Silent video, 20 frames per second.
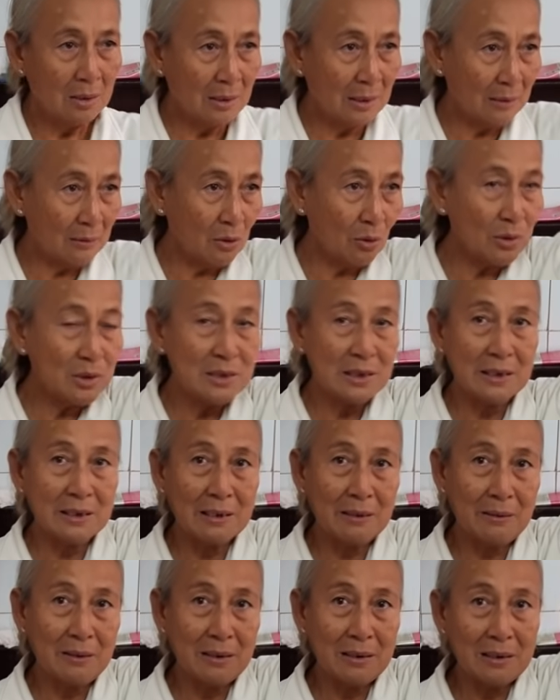cái đối diện
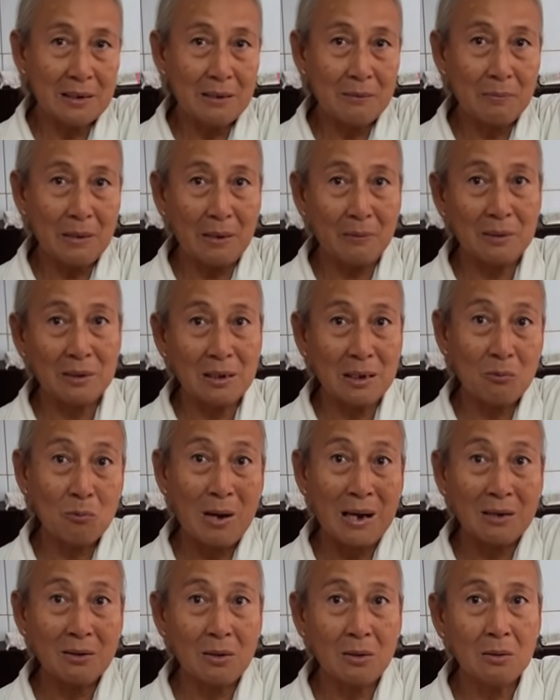cái cái bảo cái
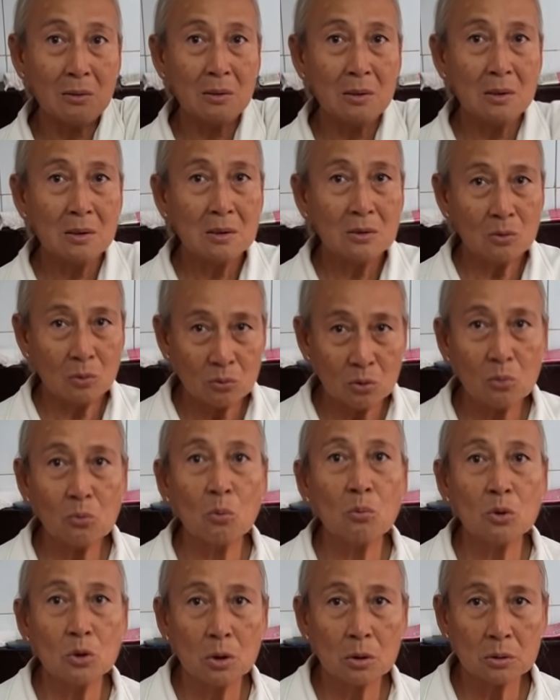quán đó còn nó
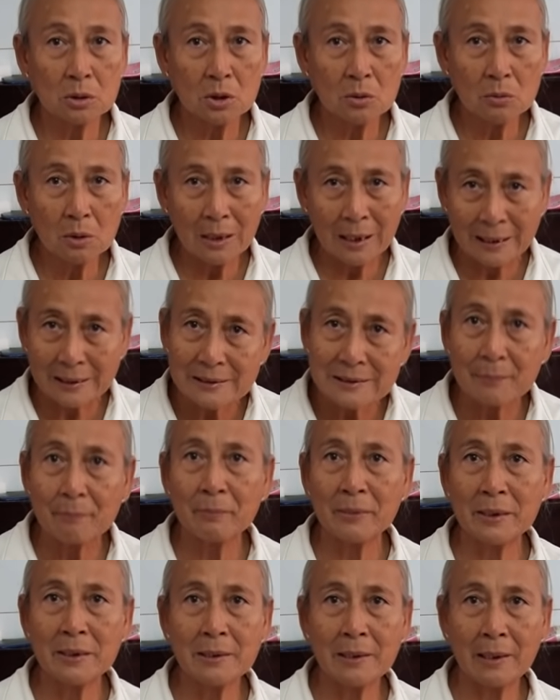cũng được thiếu nó hai trăm
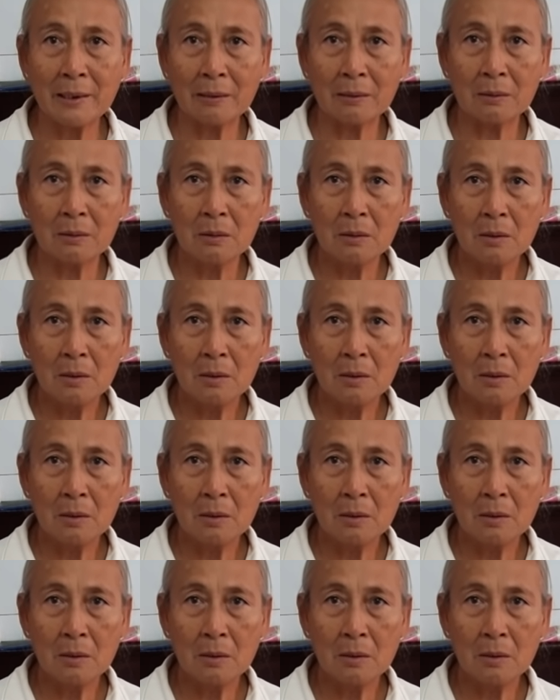mấy ngàn